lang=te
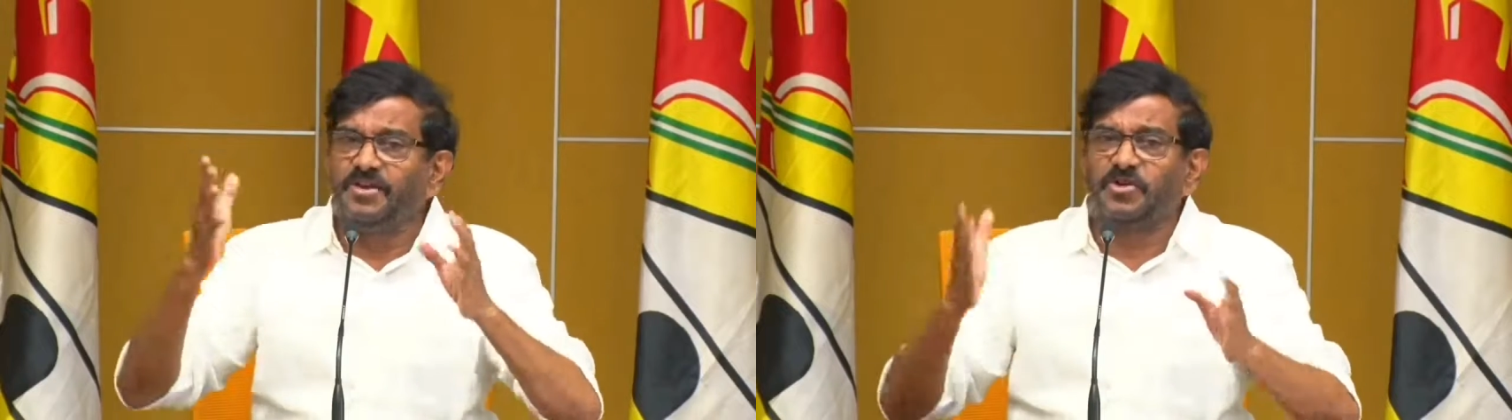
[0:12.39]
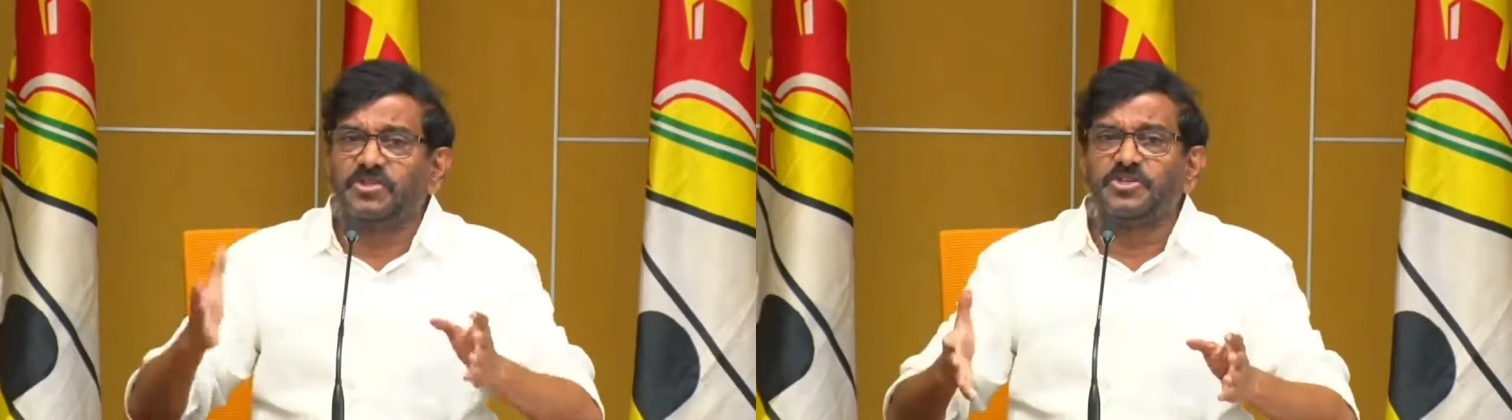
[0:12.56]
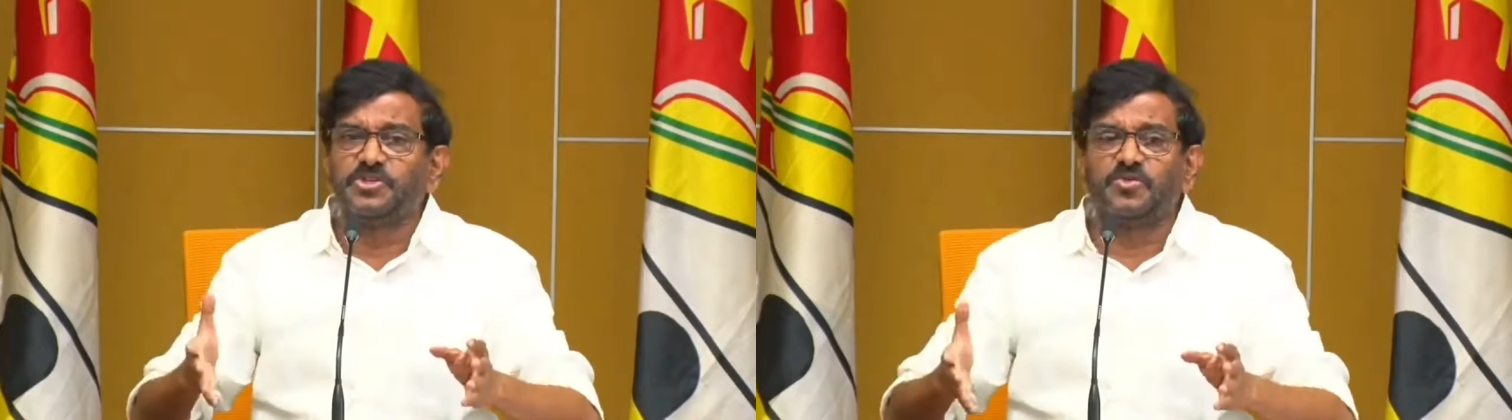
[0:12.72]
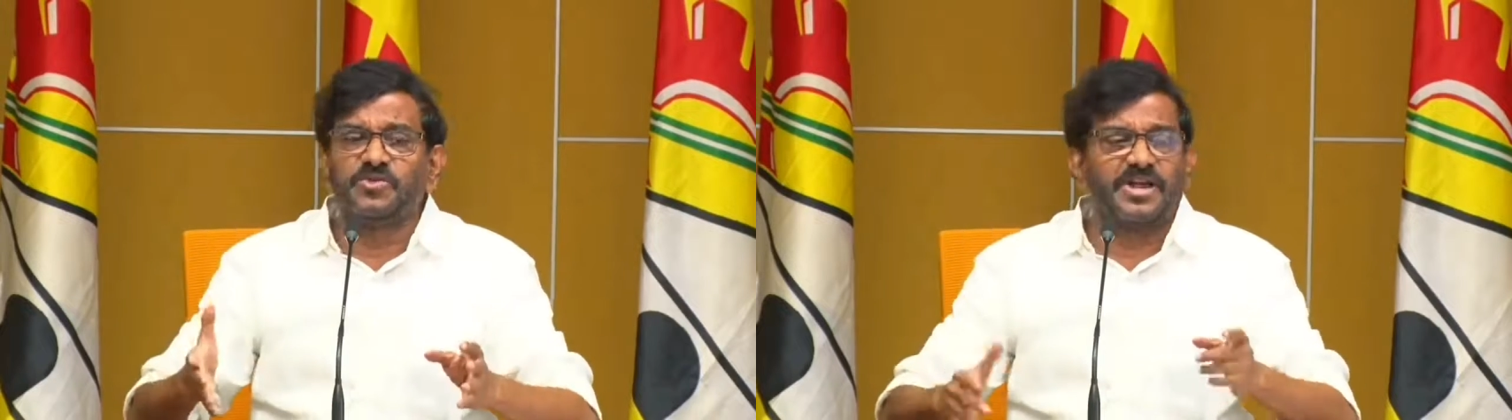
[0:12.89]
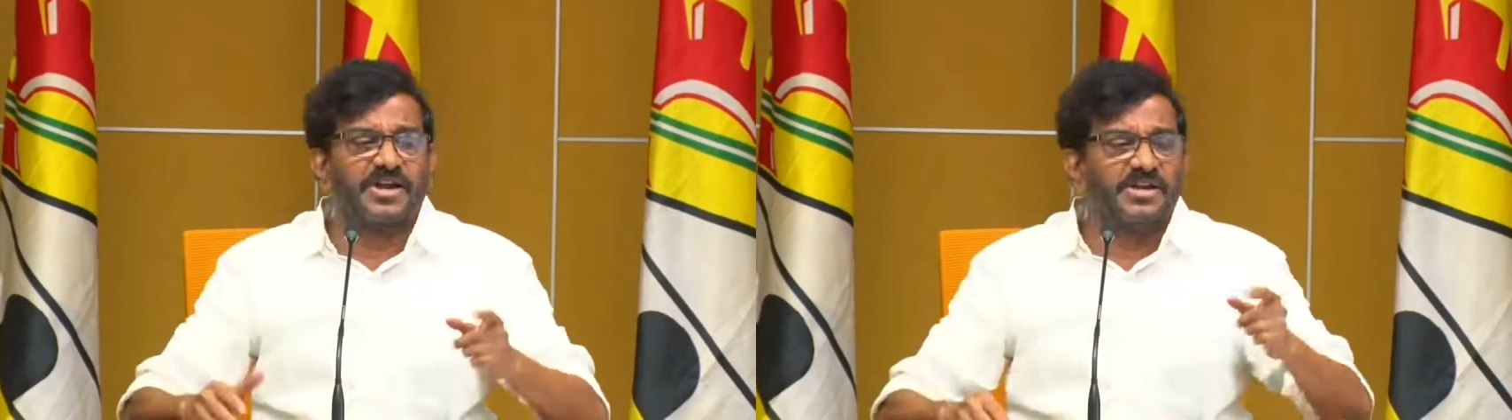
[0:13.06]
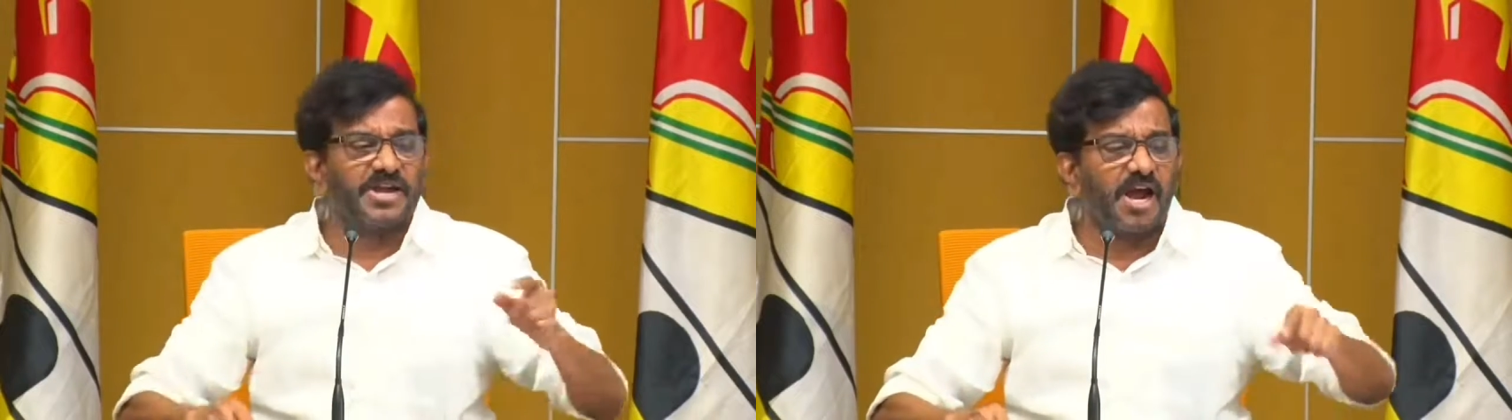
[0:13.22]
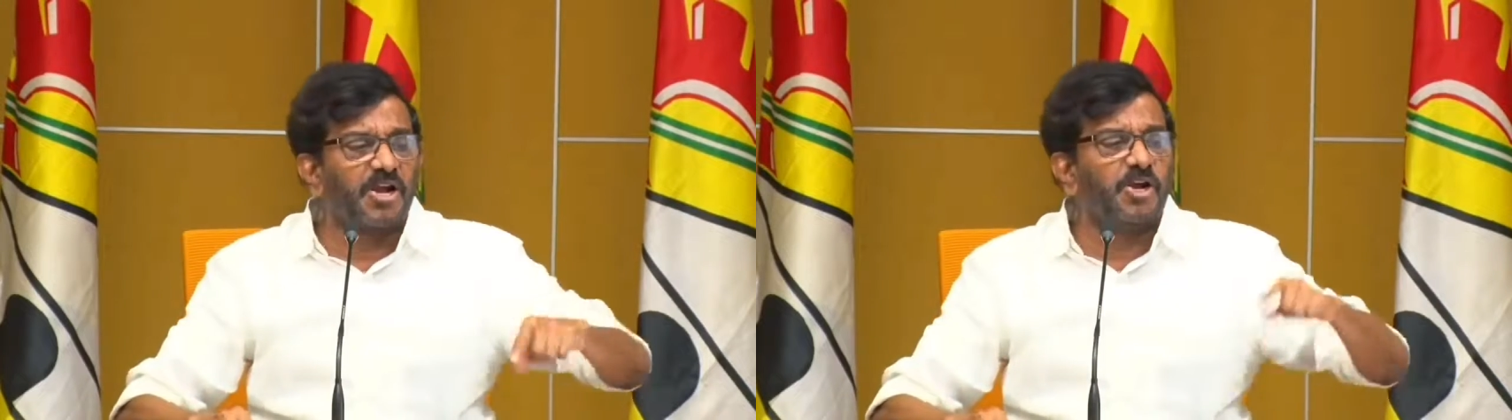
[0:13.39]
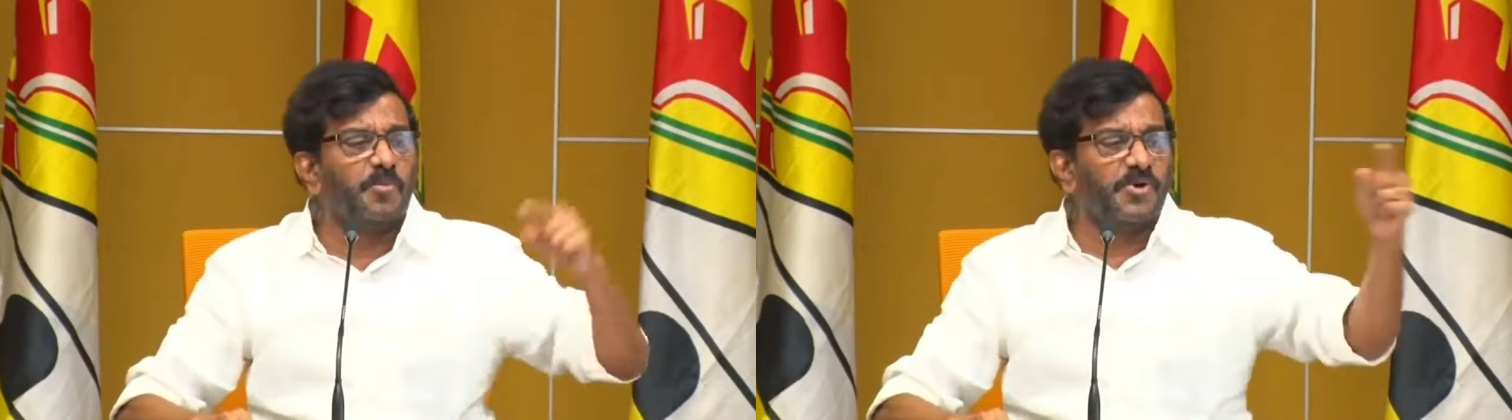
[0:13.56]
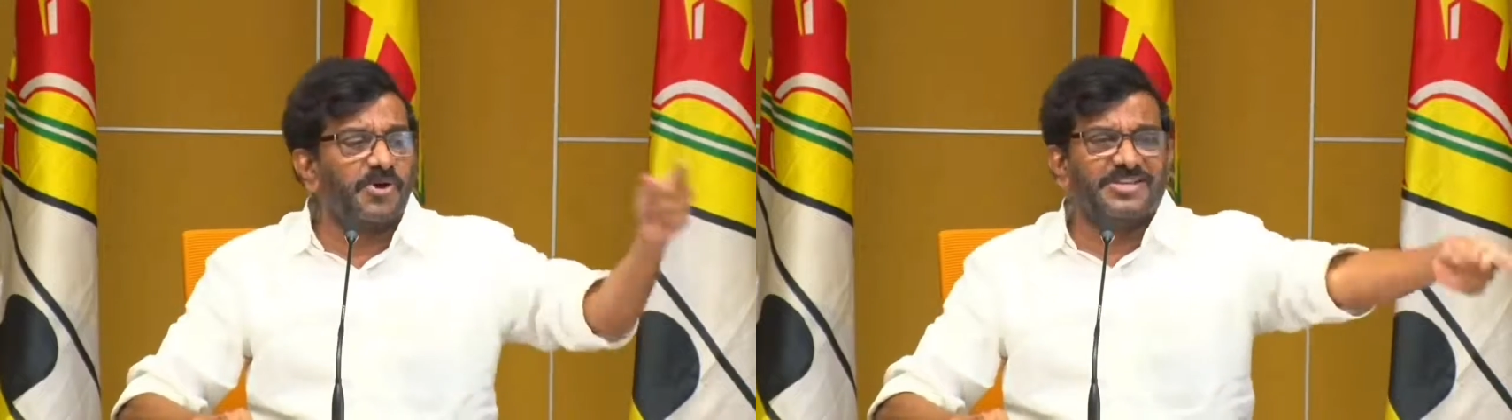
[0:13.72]
రీడింగ్ తీసుకుంటారంట
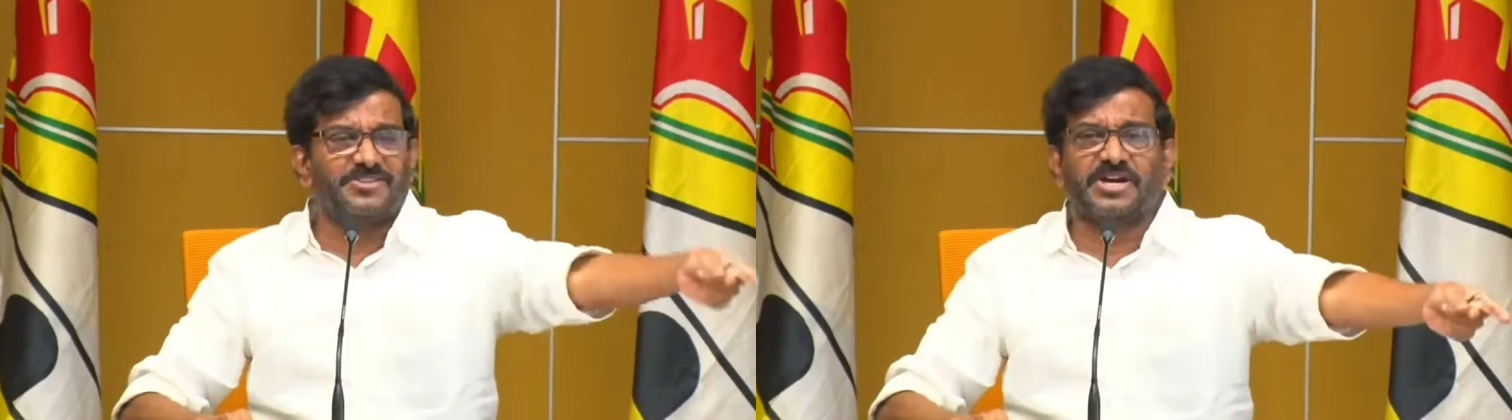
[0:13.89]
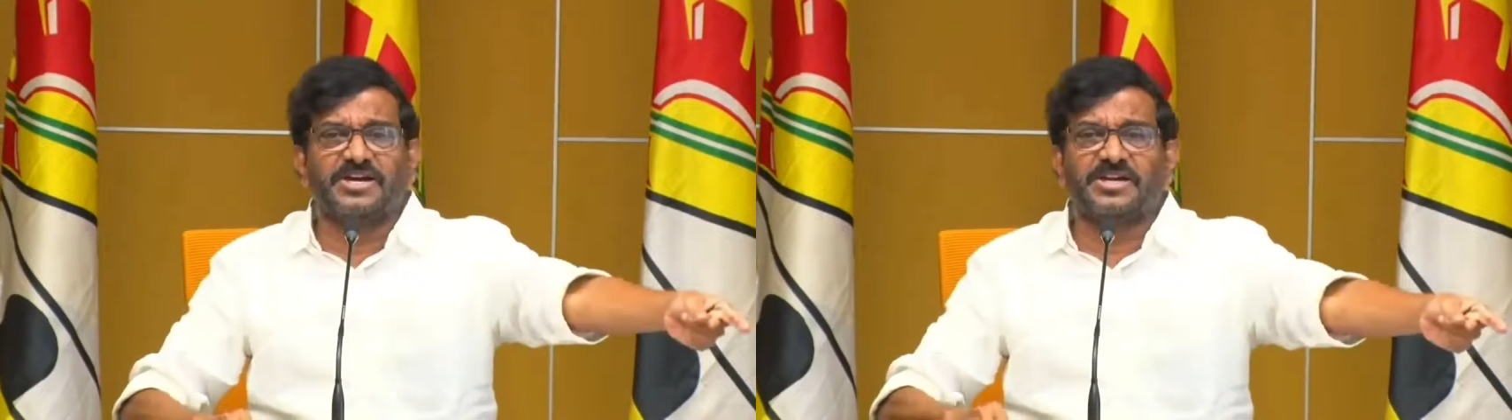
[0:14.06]
ఆ డబ్బు